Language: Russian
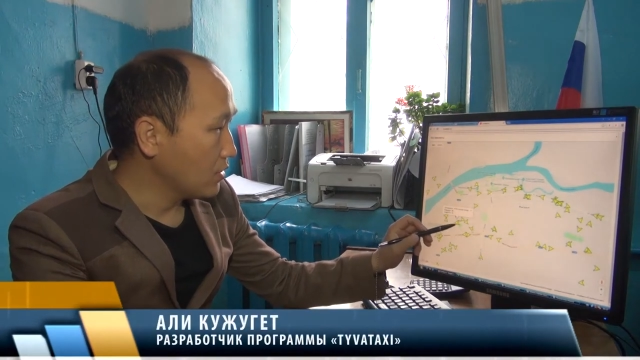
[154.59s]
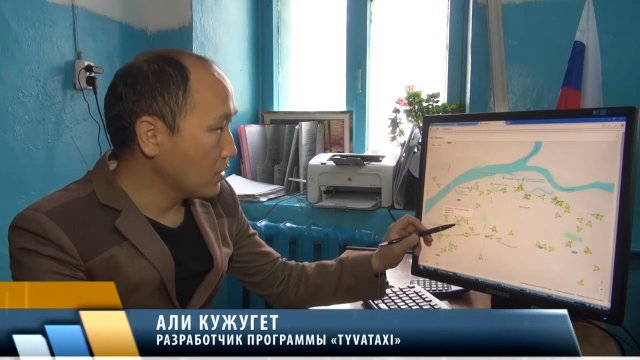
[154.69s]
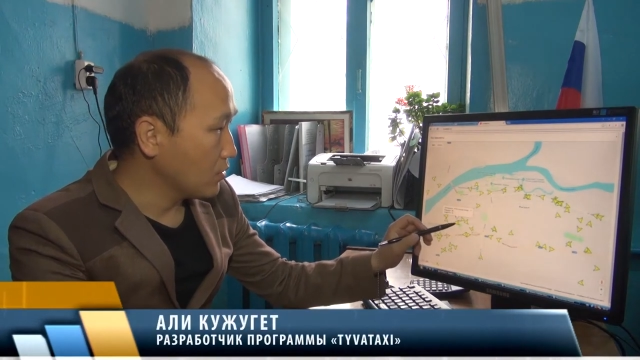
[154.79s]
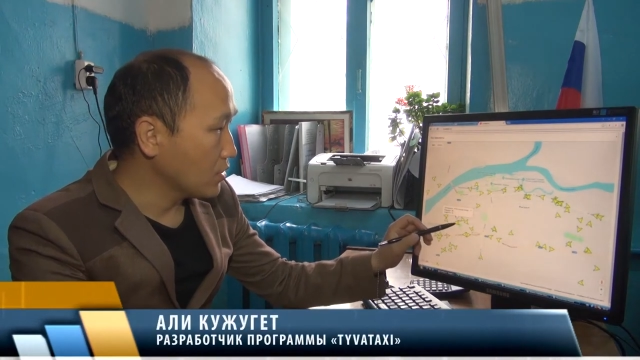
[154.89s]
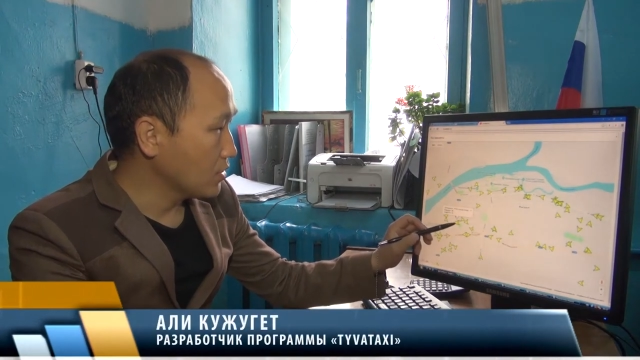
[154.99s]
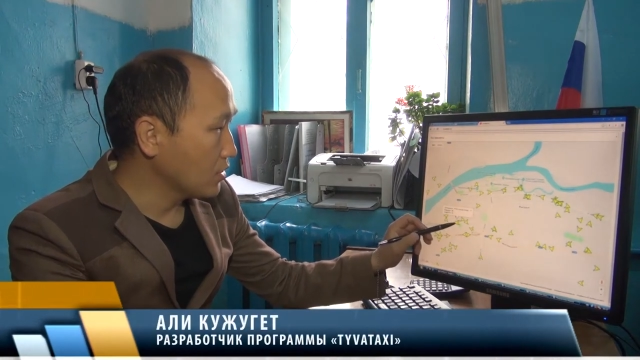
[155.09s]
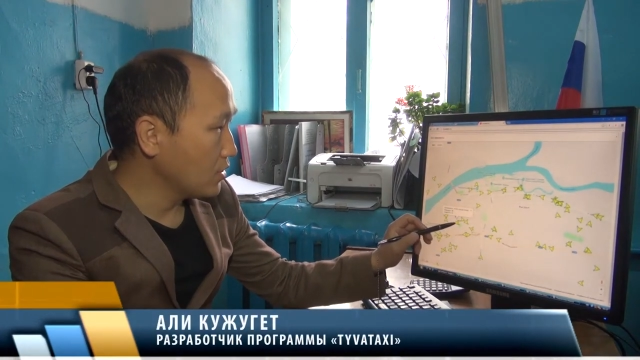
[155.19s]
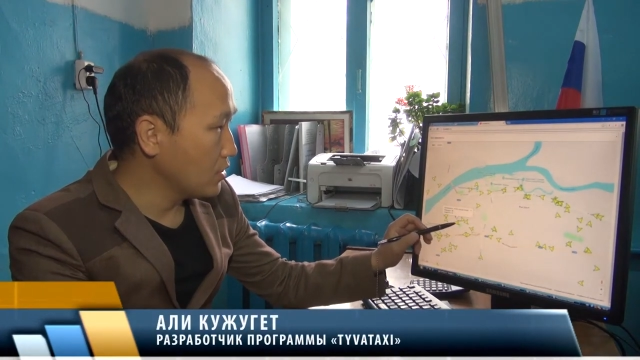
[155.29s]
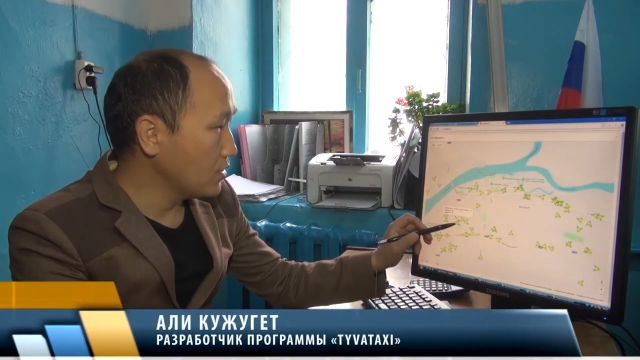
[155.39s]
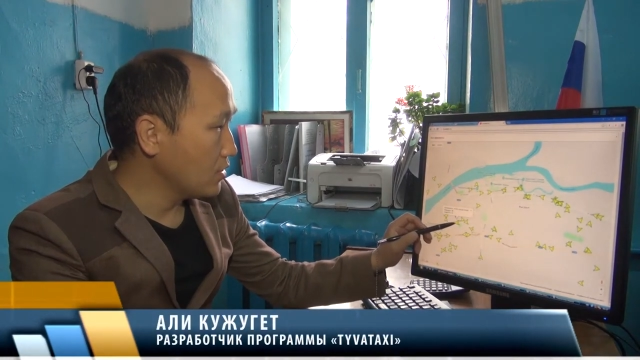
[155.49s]
эта машина
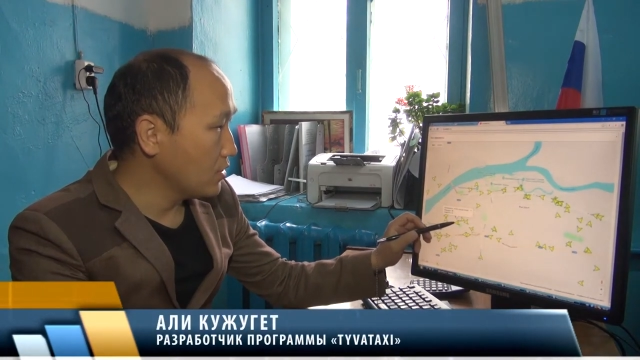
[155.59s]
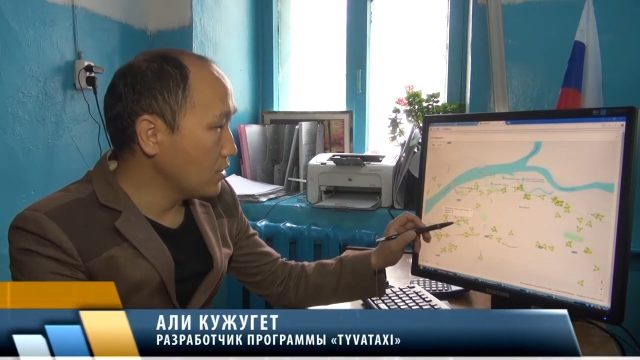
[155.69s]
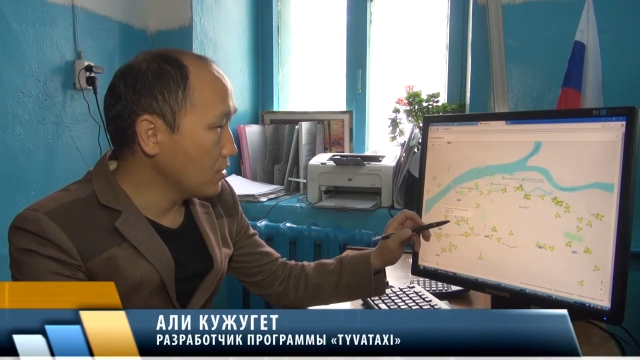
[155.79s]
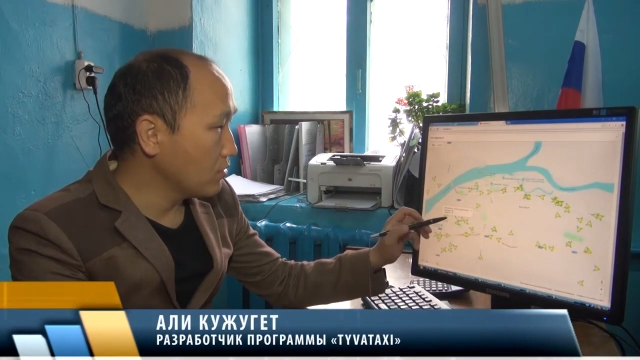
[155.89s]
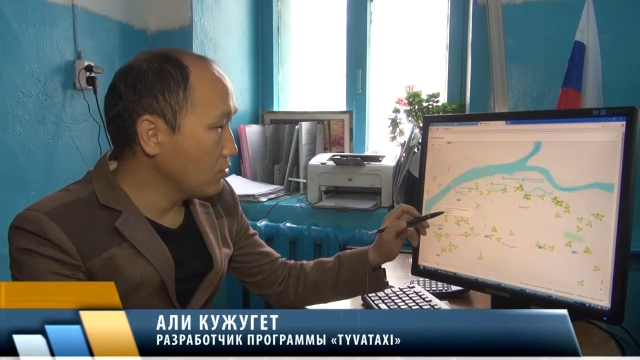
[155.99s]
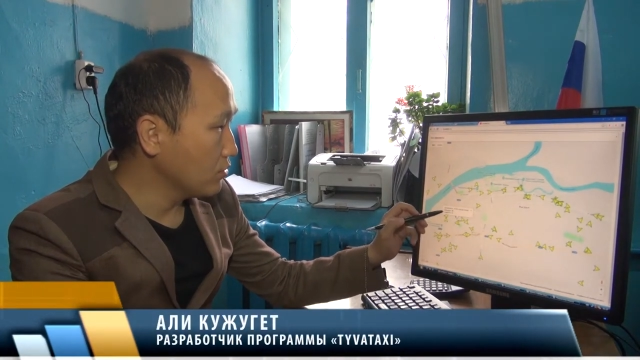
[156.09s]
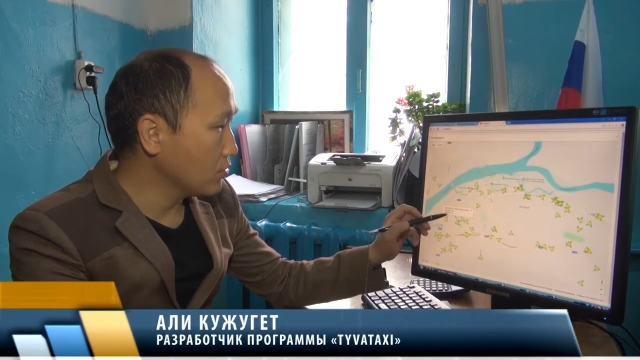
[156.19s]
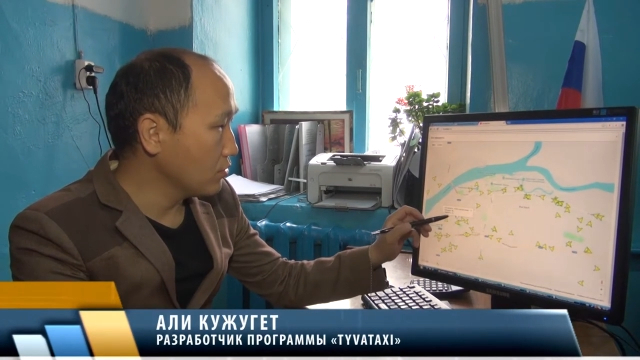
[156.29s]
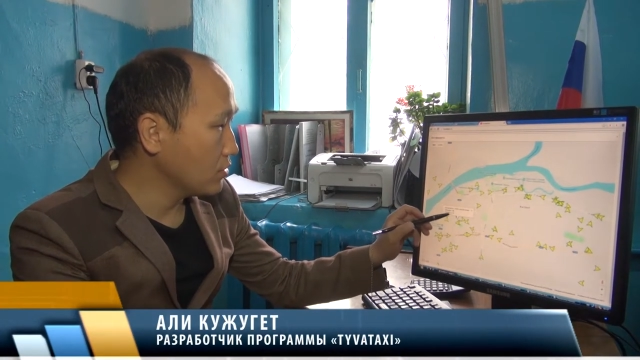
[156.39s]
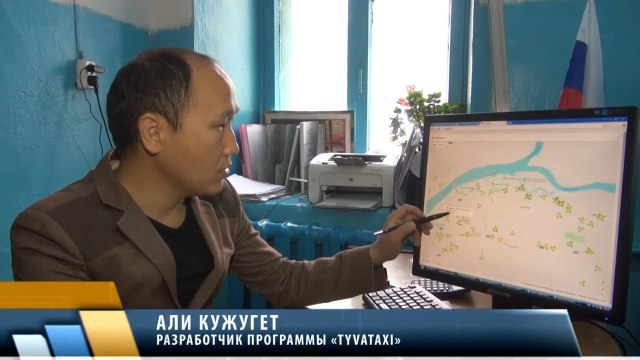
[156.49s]
едет, и у нее
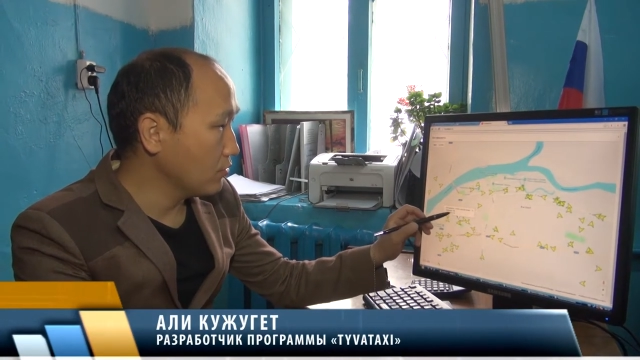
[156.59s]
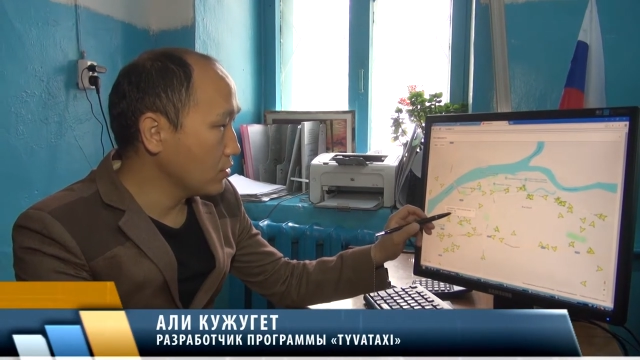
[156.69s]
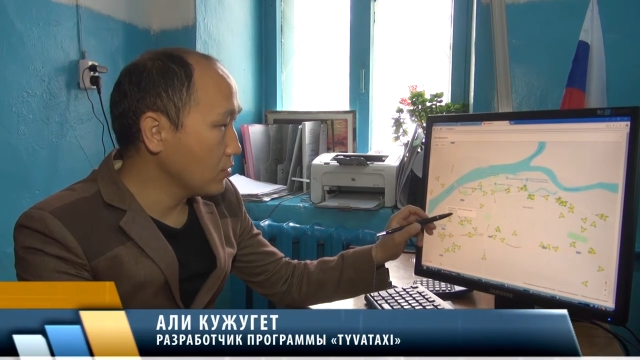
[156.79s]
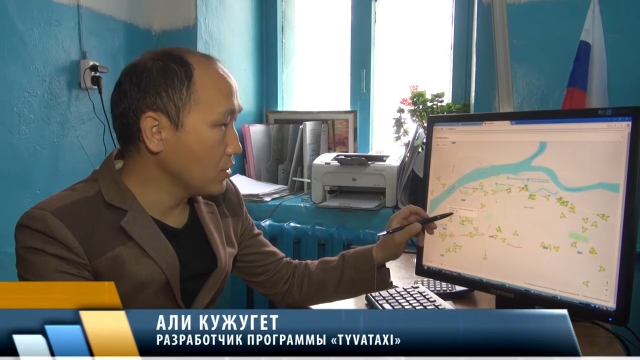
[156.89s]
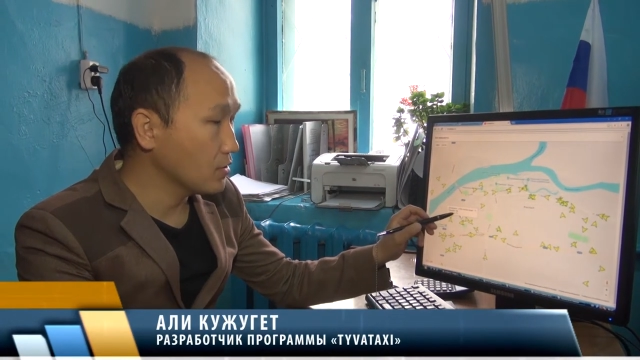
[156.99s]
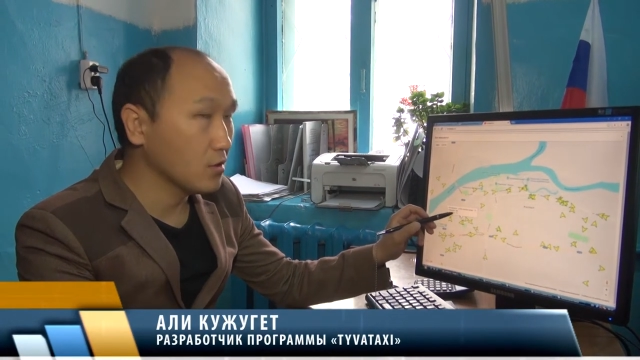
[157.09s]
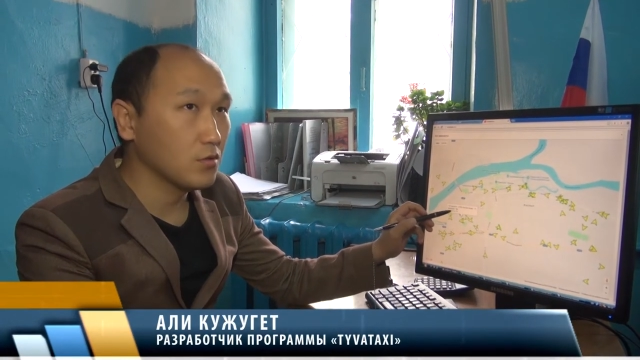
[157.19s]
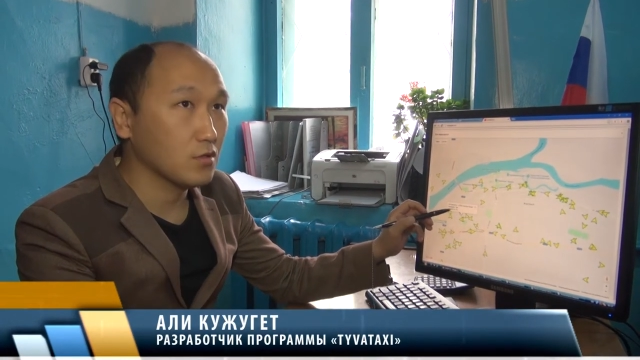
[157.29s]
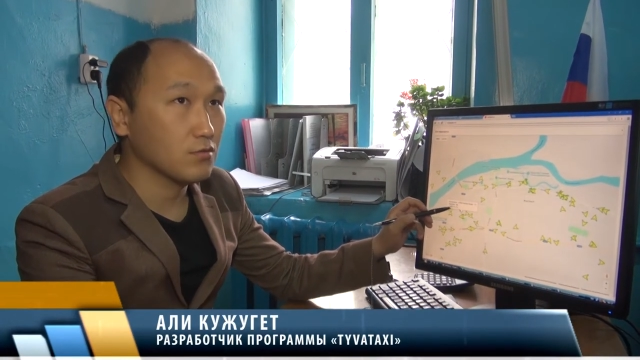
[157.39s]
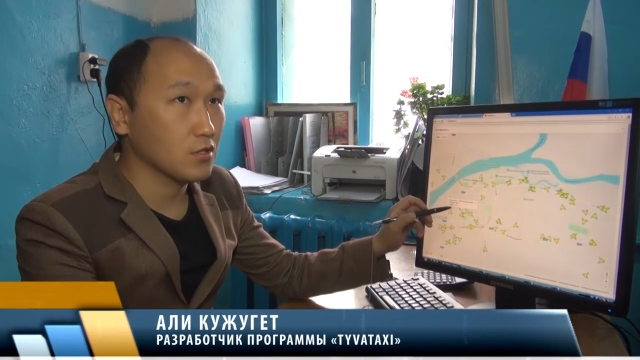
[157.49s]
скорость 18
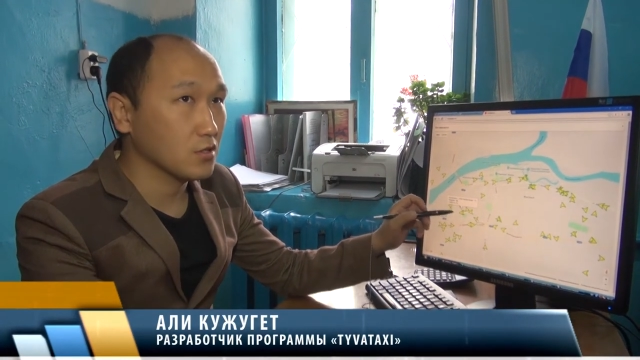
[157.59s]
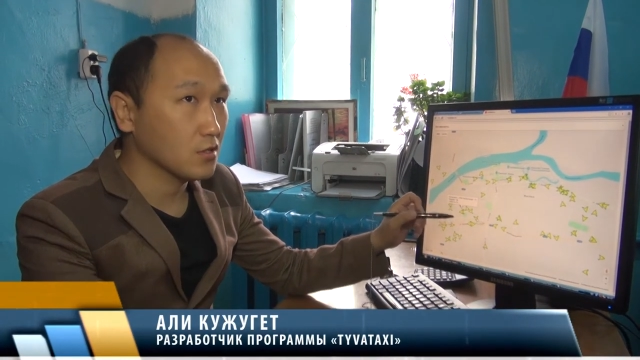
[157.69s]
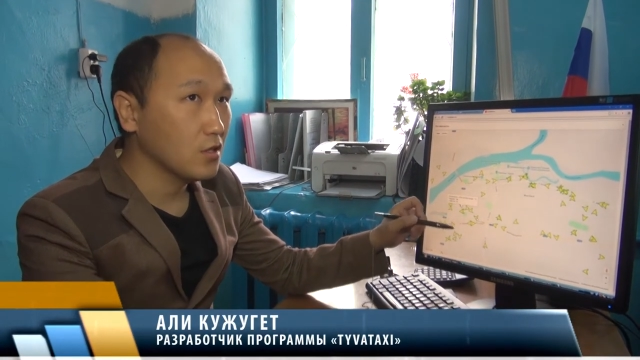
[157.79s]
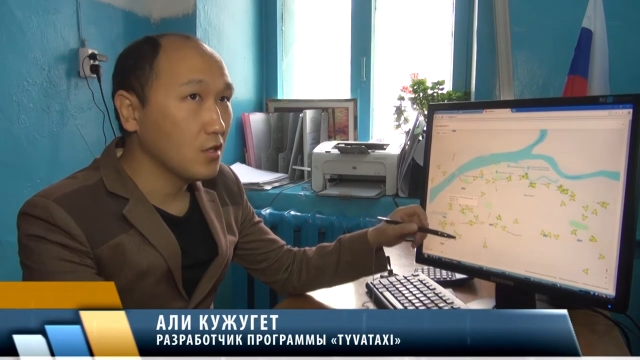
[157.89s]
км в час.